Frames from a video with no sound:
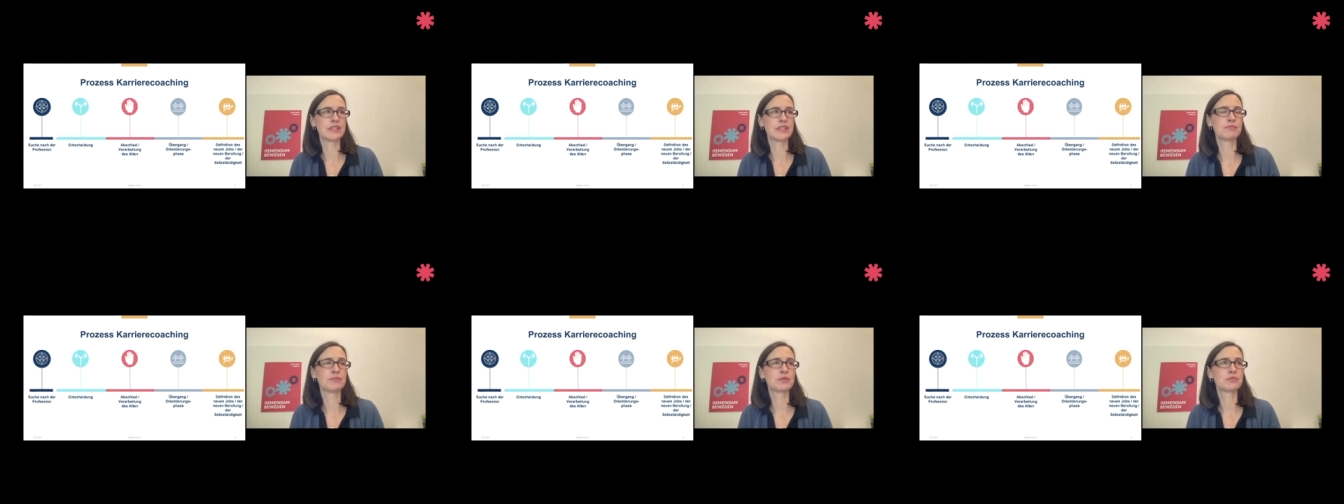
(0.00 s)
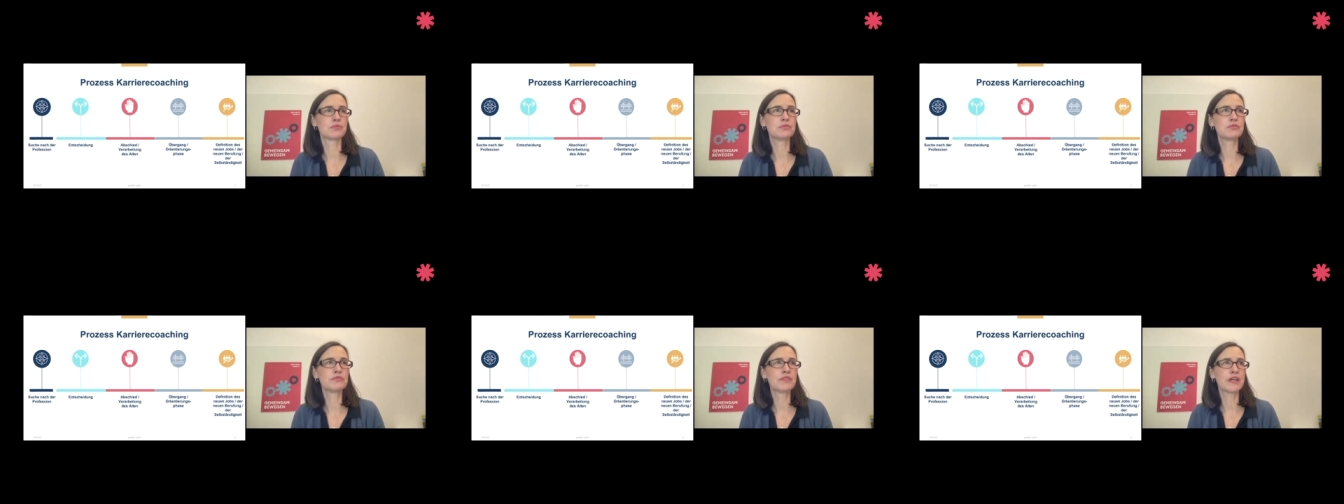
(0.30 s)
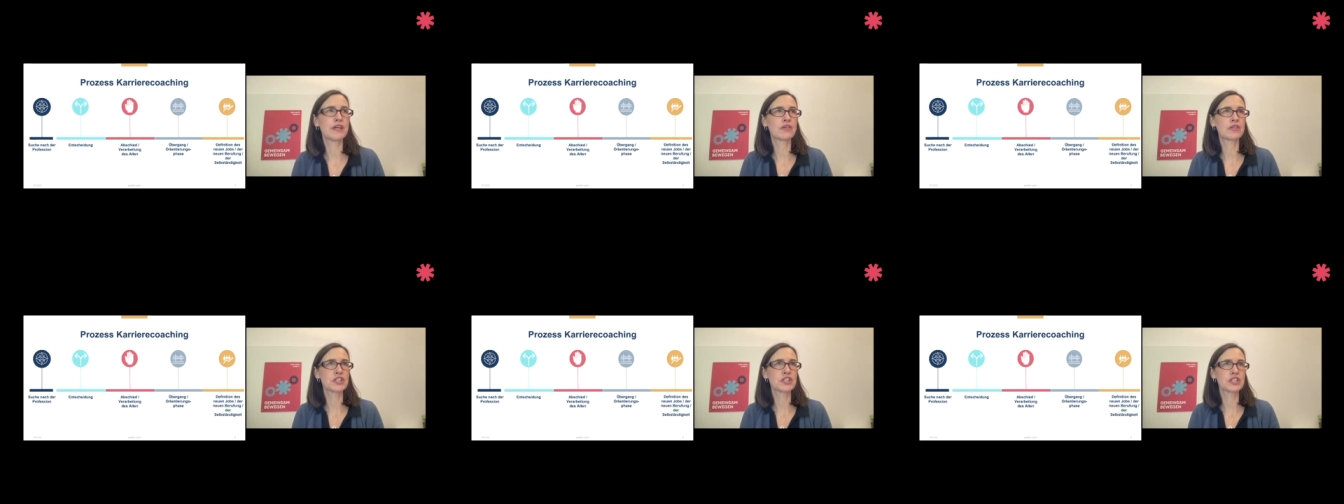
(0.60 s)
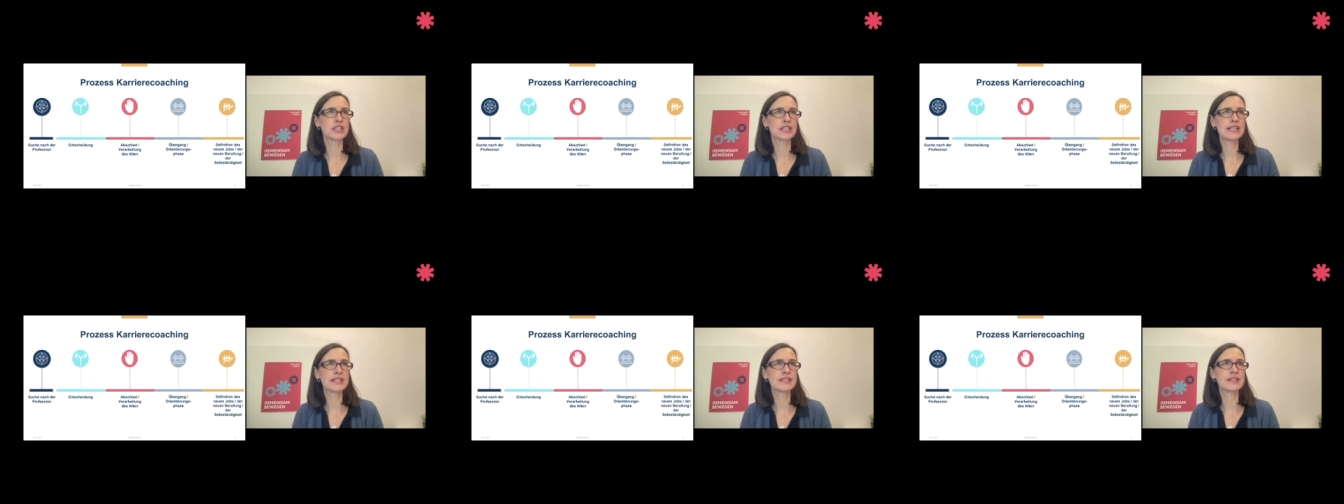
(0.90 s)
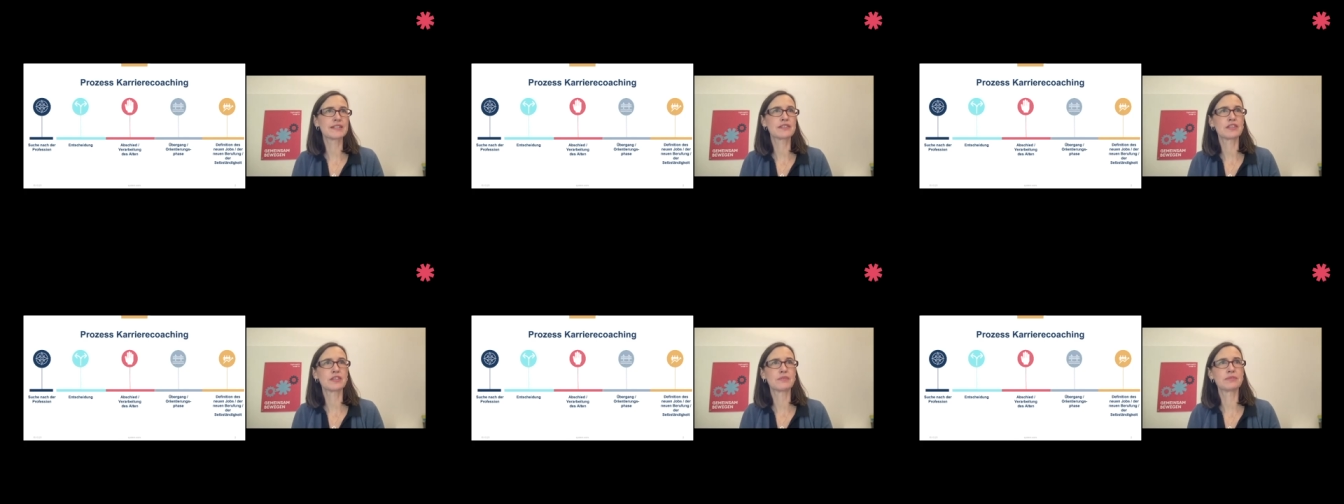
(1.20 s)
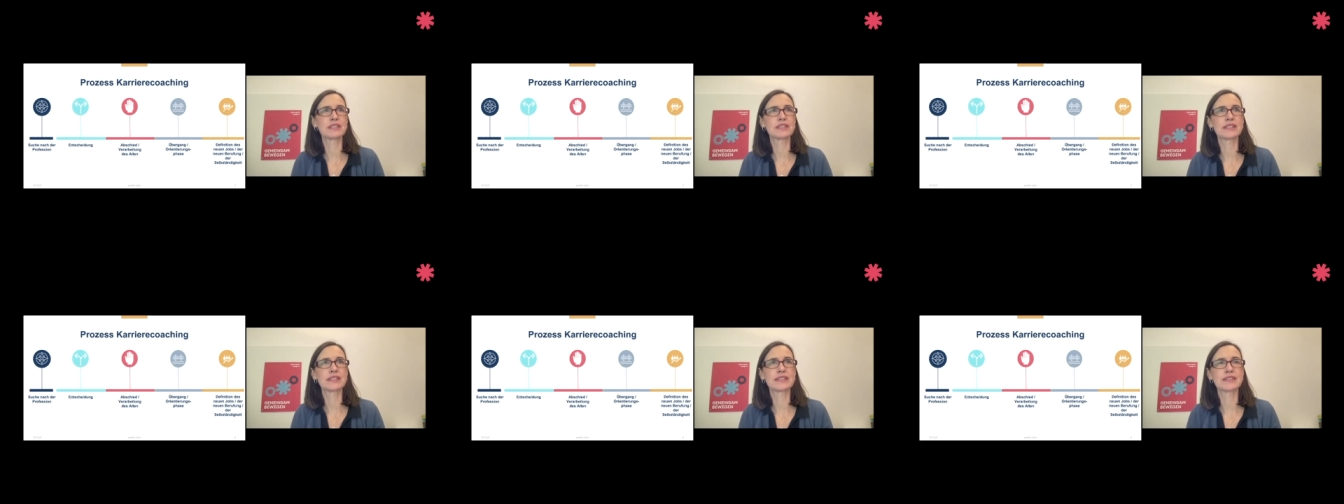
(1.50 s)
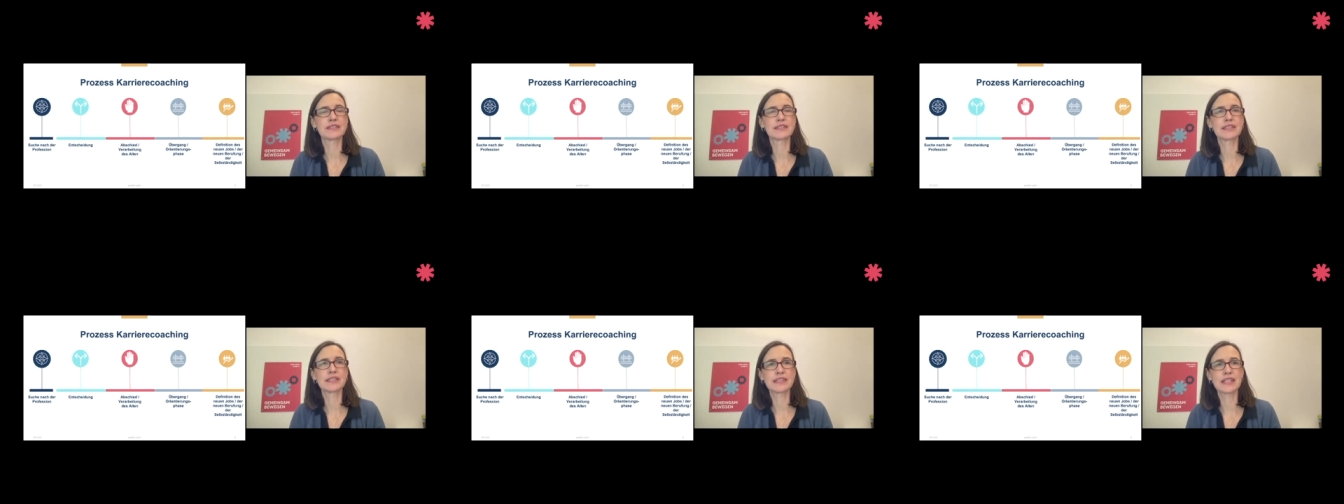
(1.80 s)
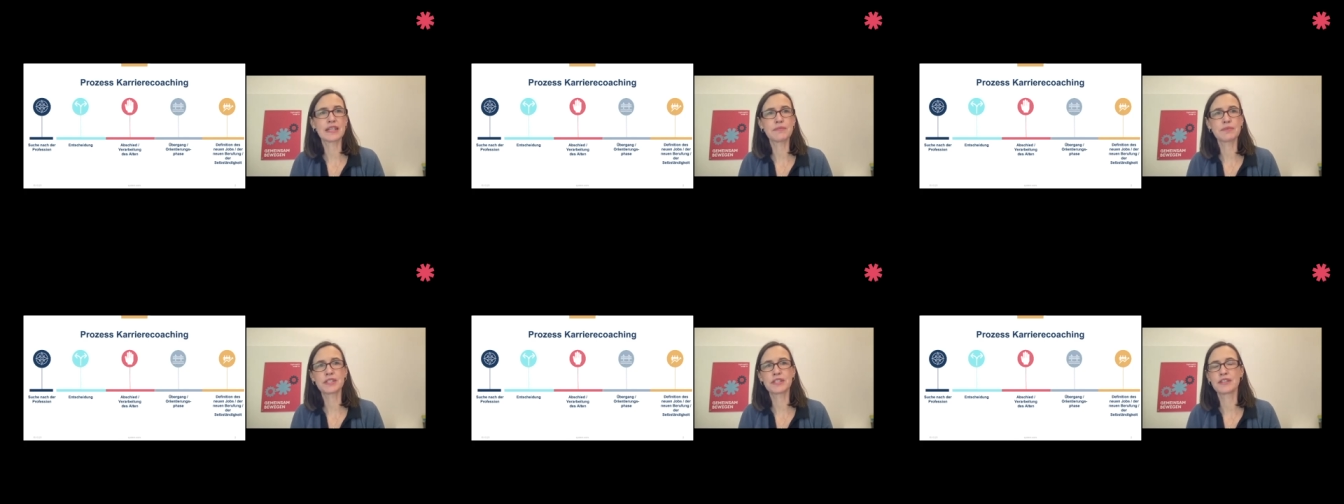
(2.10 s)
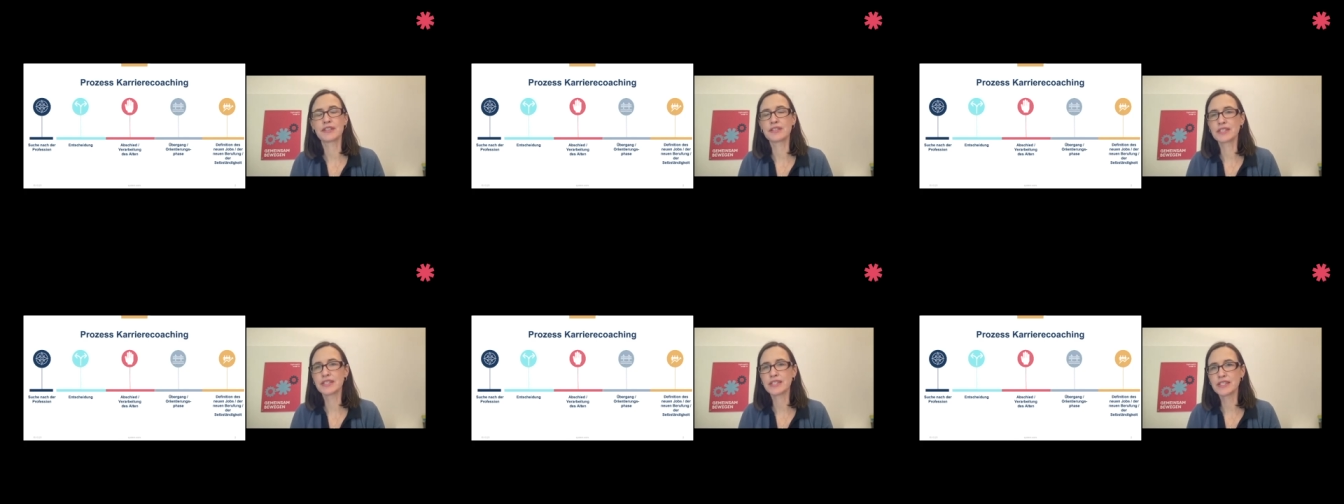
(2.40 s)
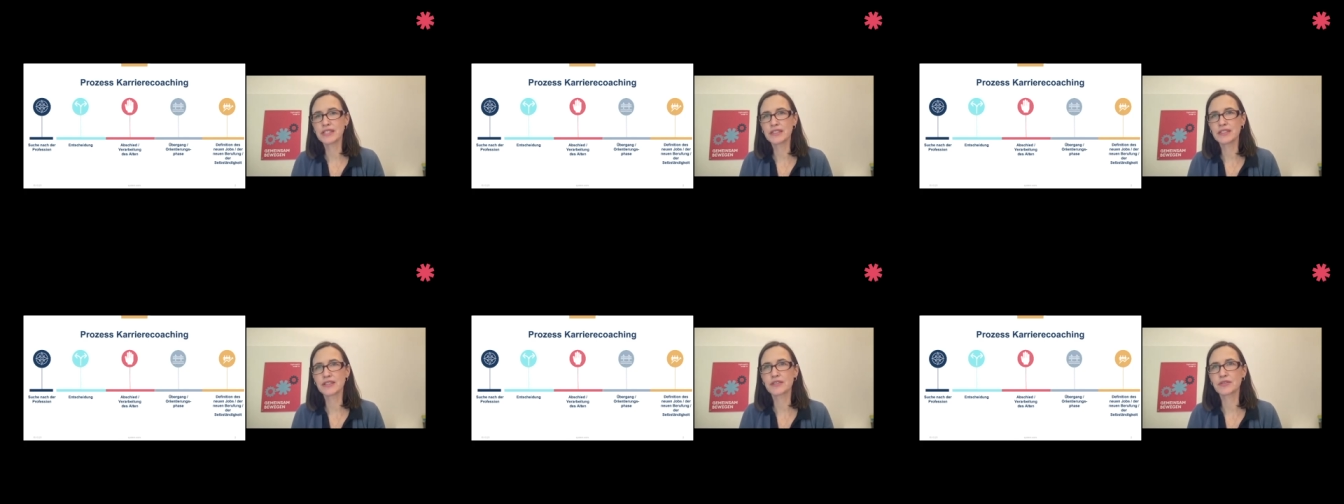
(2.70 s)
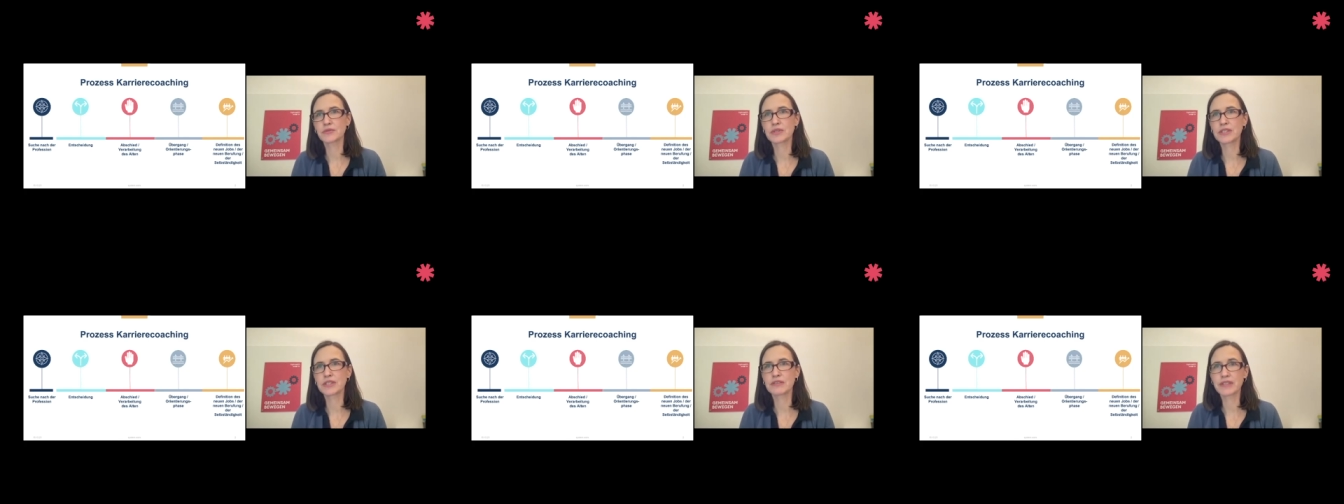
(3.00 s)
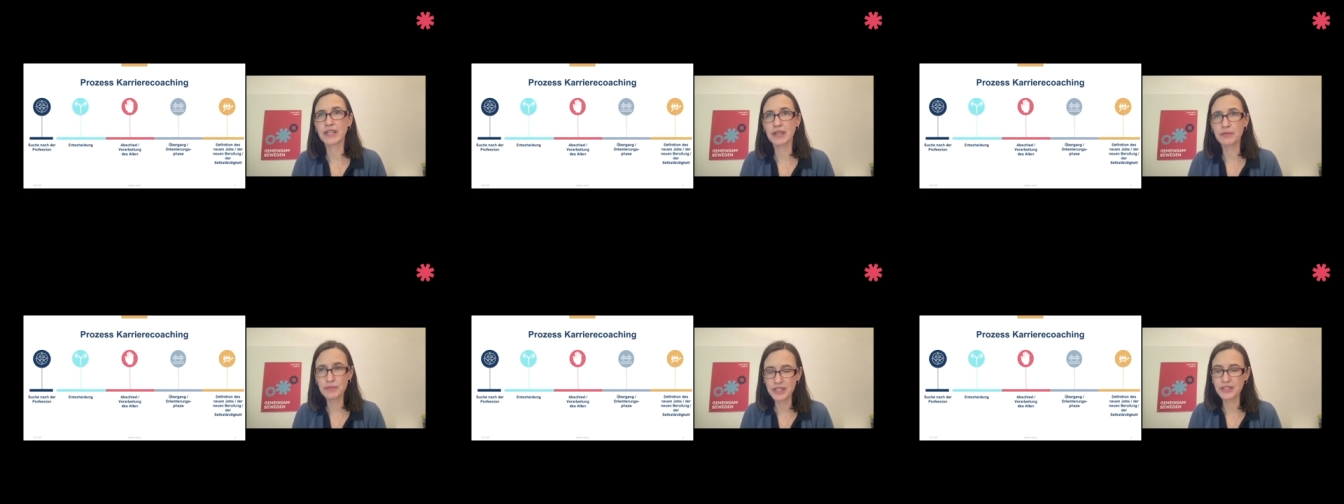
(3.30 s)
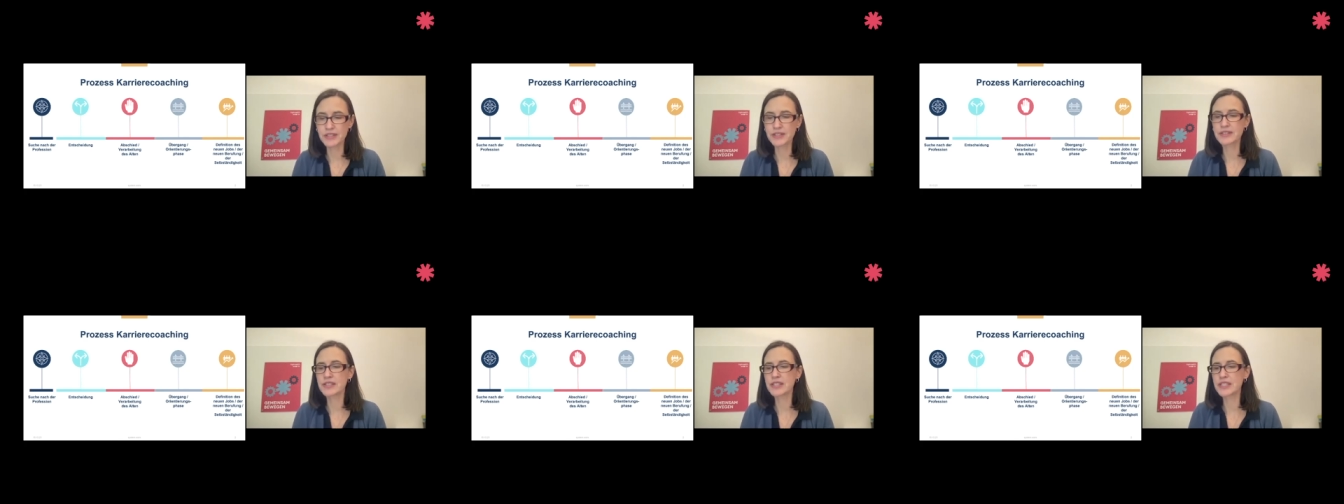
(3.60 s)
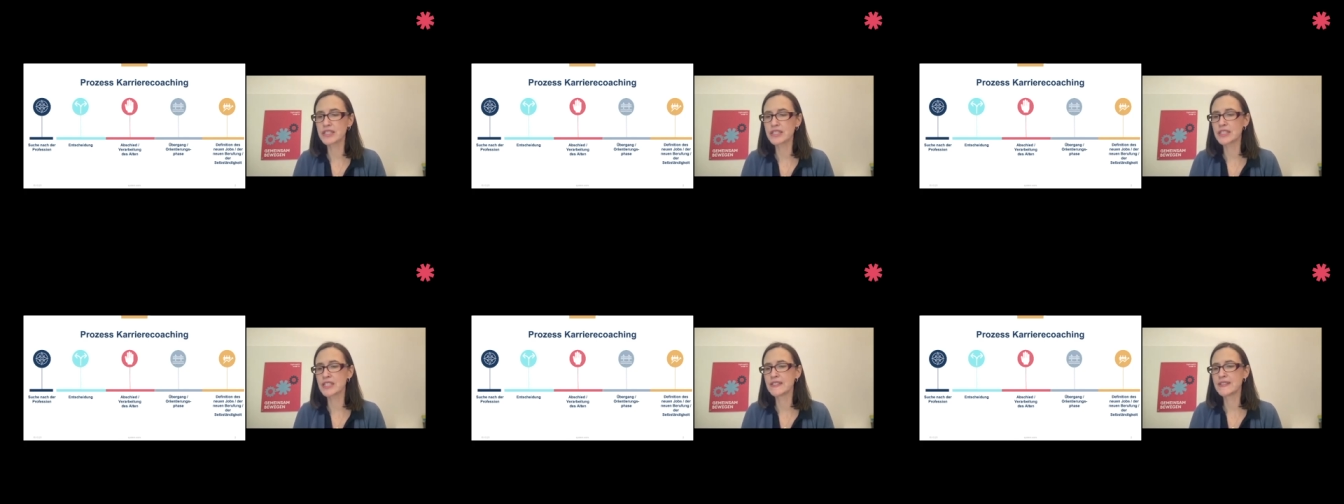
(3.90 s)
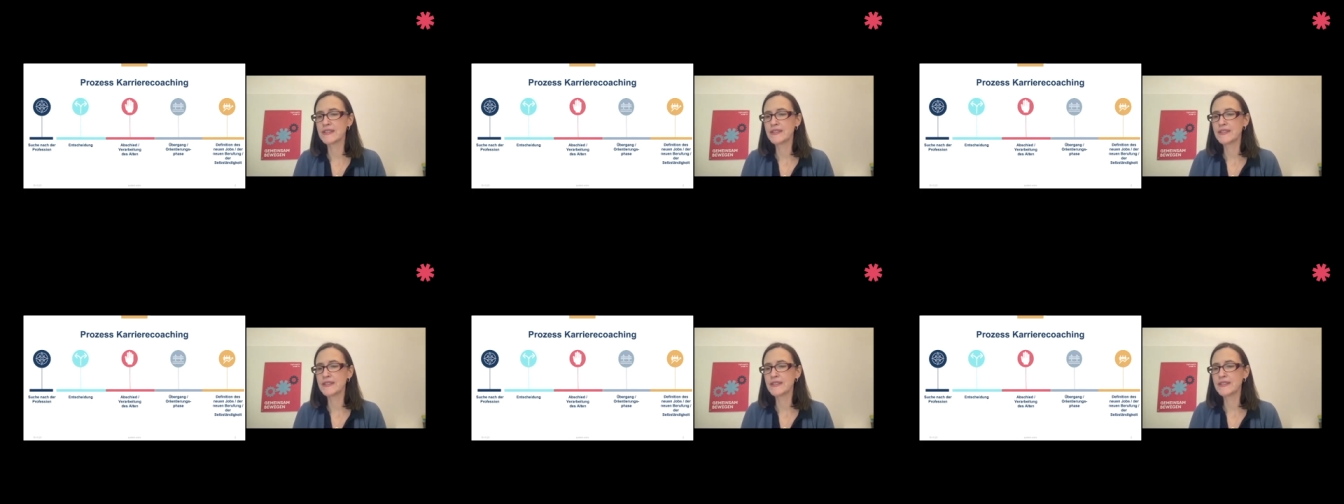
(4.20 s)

im, Beruf auch gestaltet ist, ob das jetzt selbst initiiert ist oder fremd initiiert,